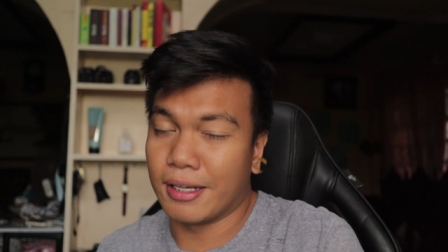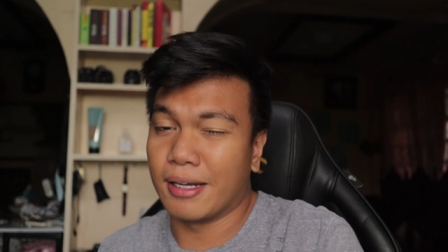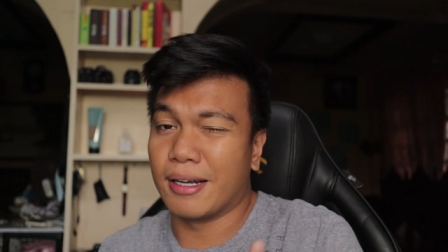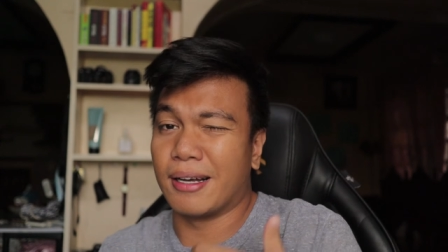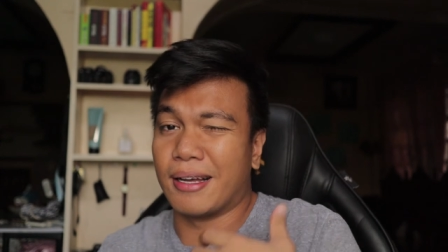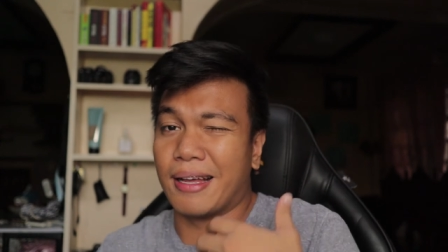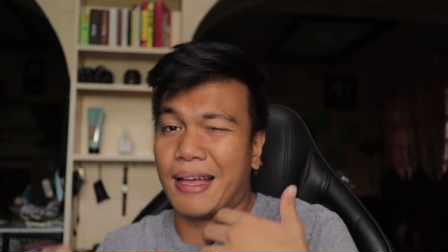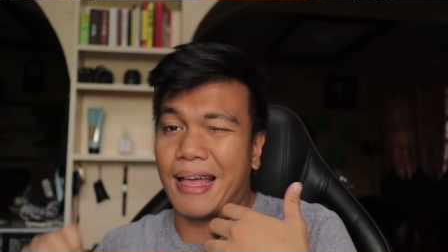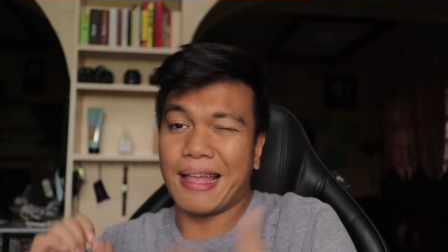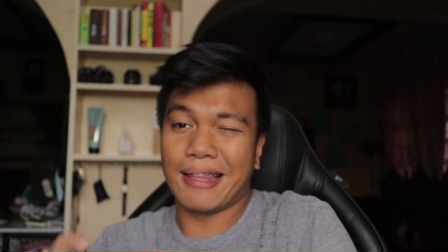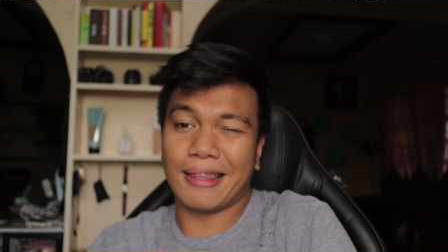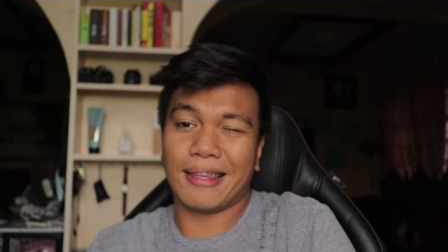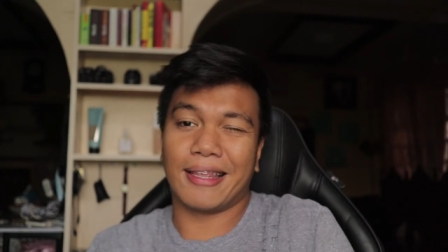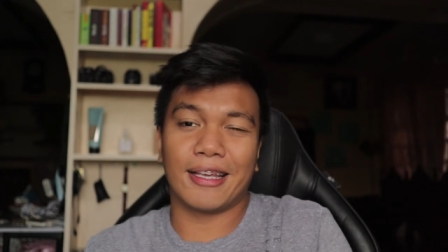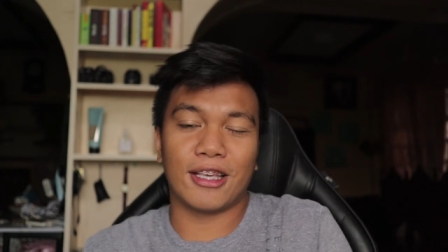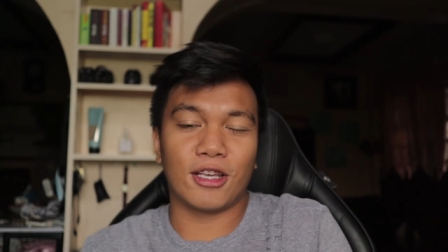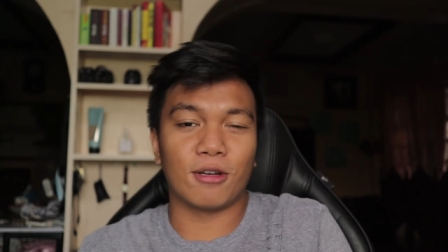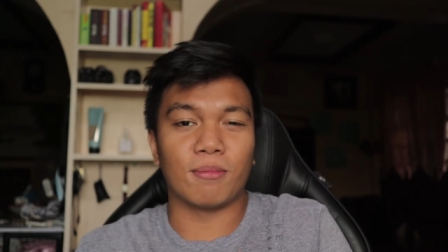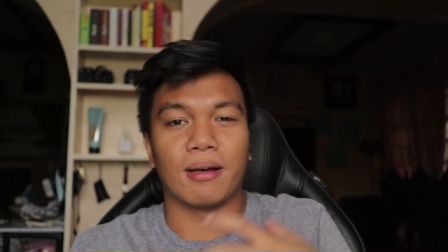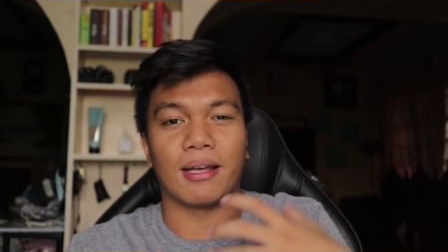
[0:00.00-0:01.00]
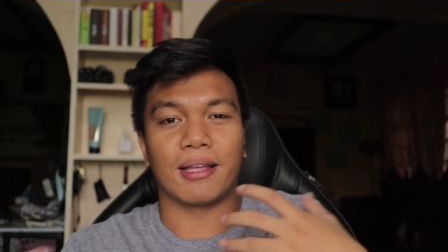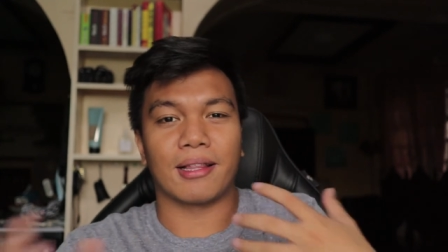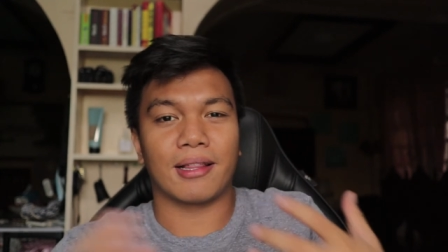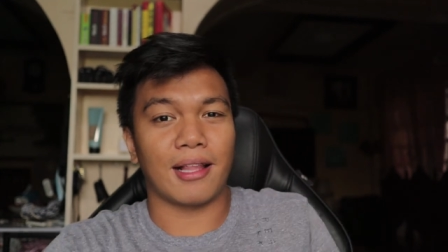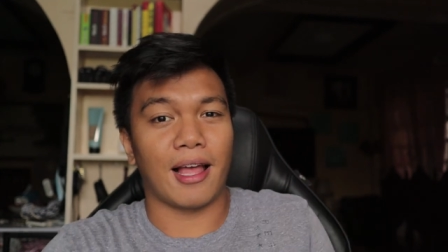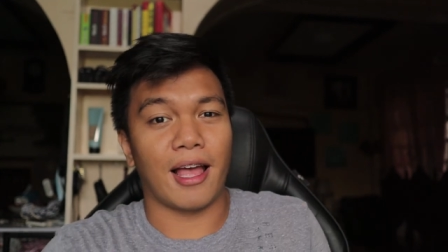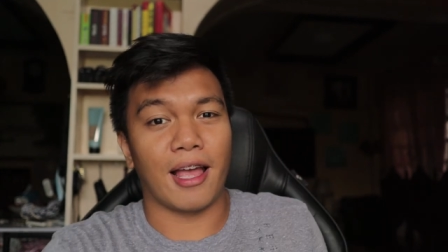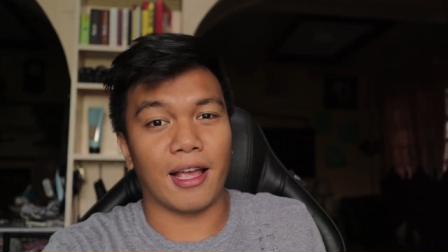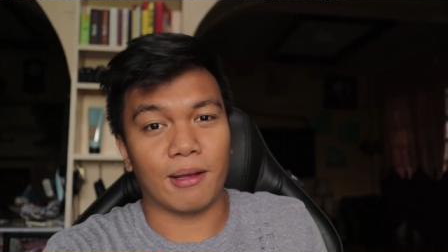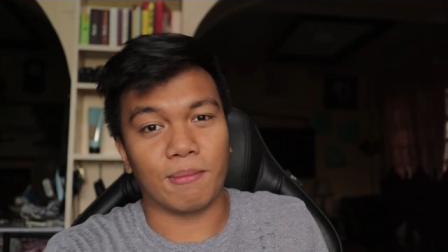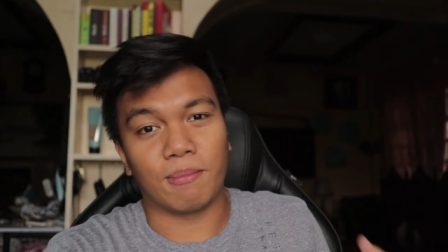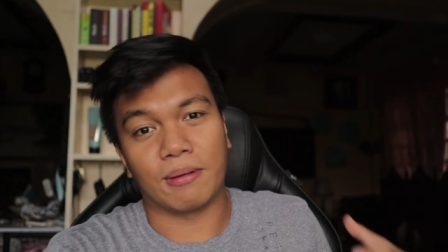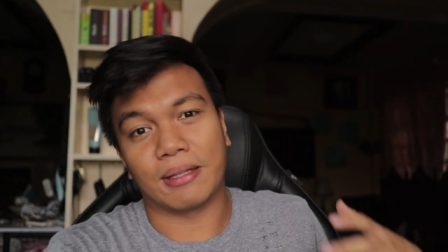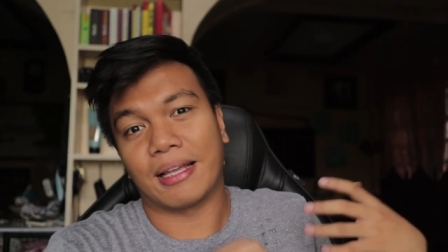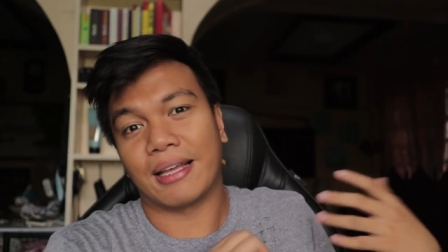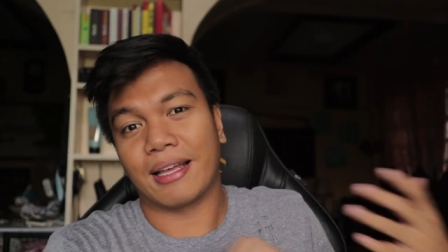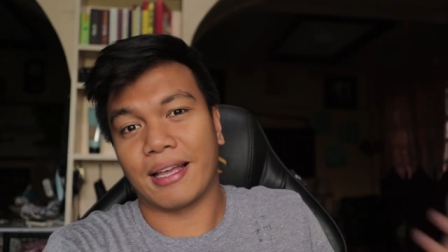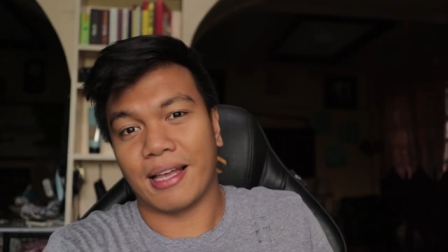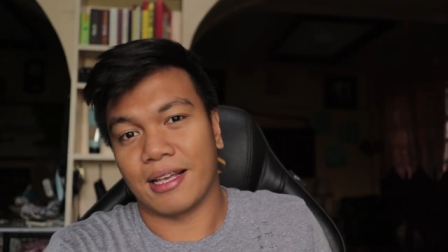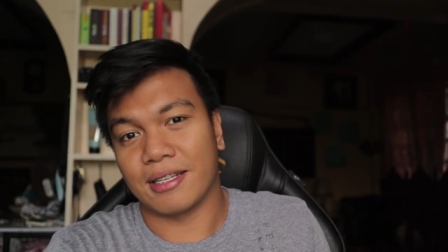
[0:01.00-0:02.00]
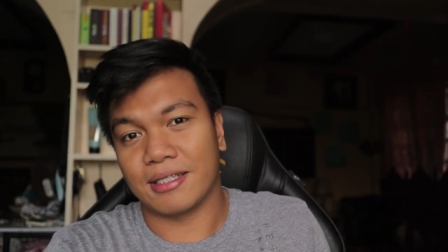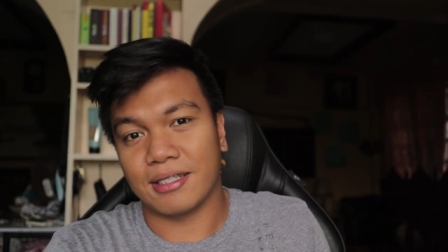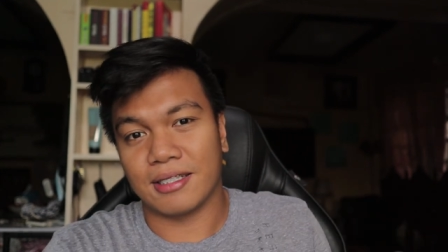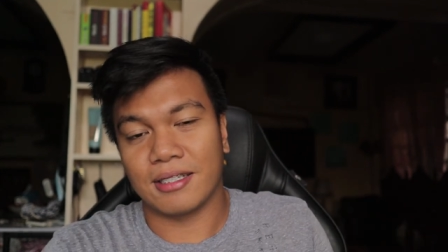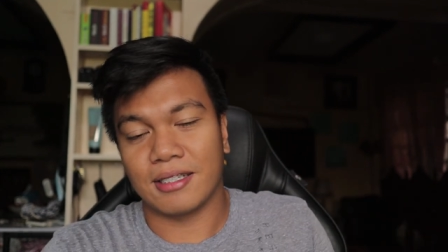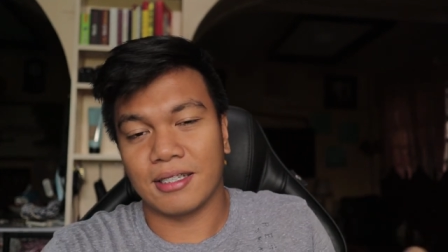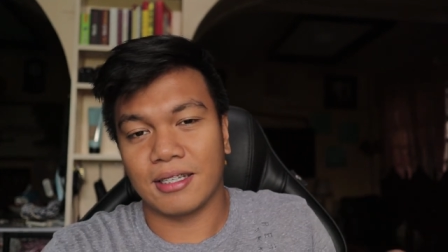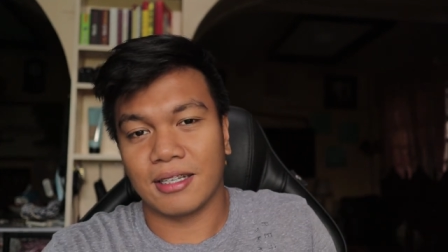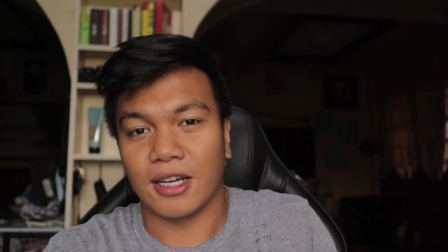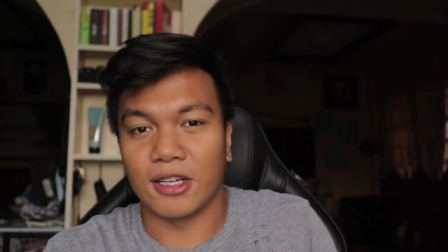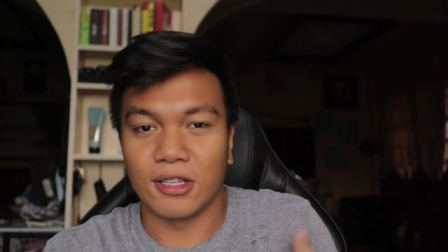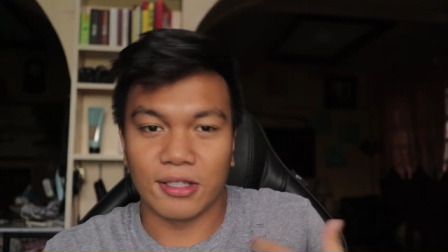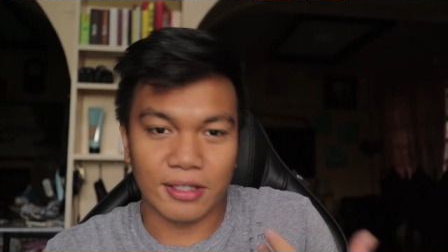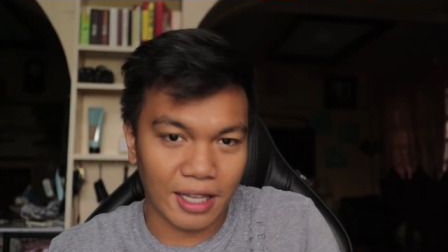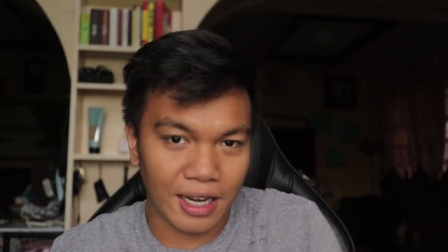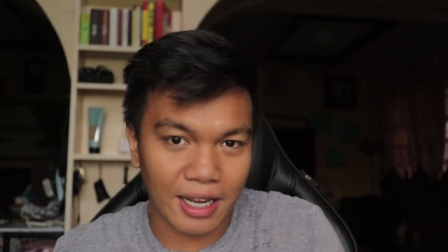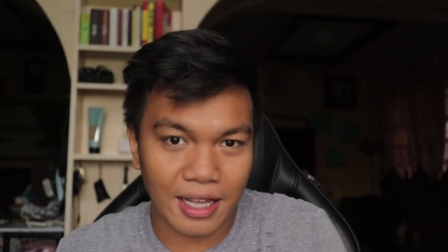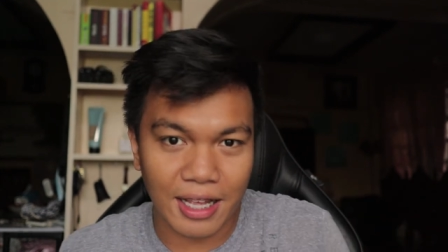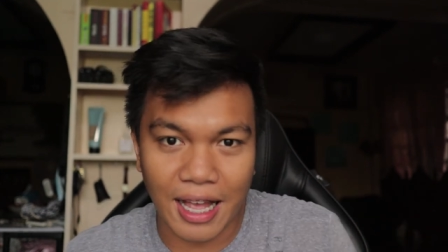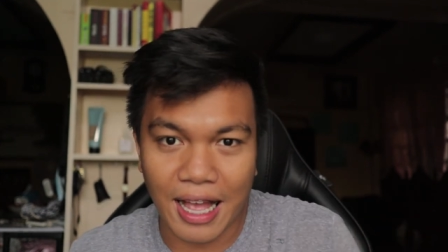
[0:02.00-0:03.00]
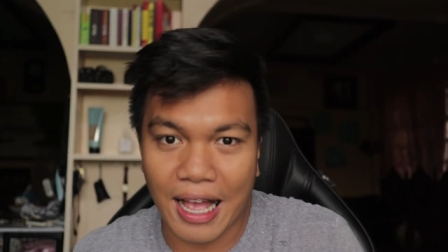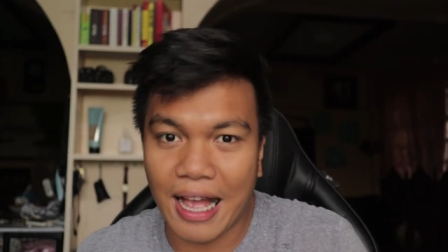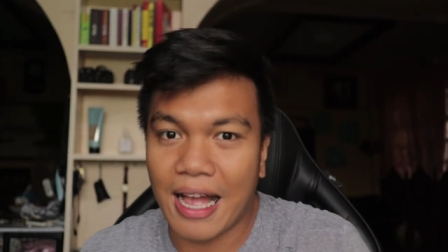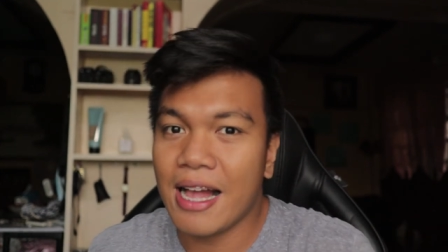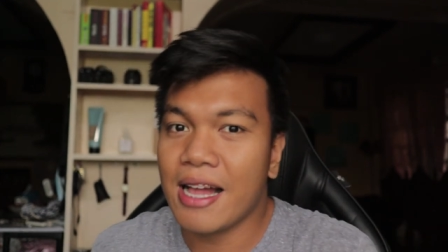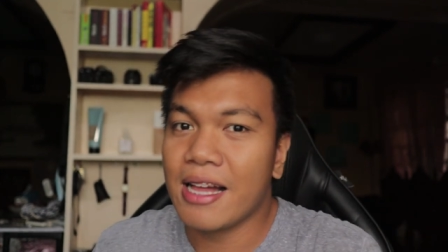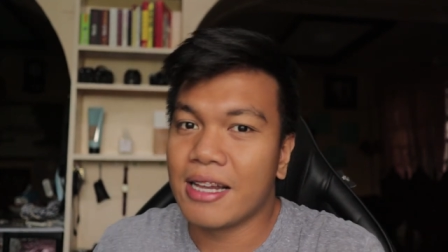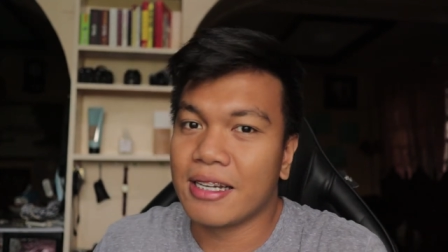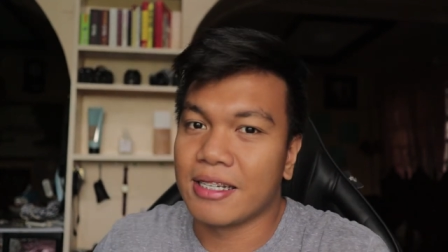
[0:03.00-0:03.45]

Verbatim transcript: the ending you might like, but I guess, ganun talaga.